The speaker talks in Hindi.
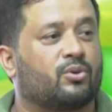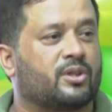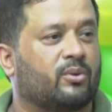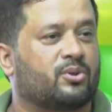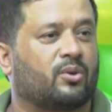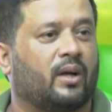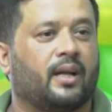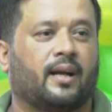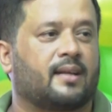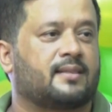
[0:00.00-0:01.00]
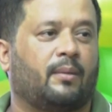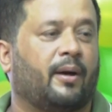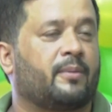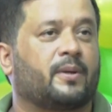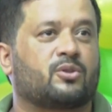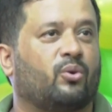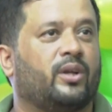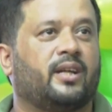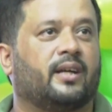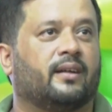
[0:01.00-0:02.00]
कुछ ना कुछ तो करना है रास्ता हमारे पास
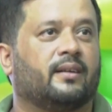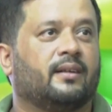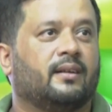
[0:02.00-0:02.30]
कोई नहीं है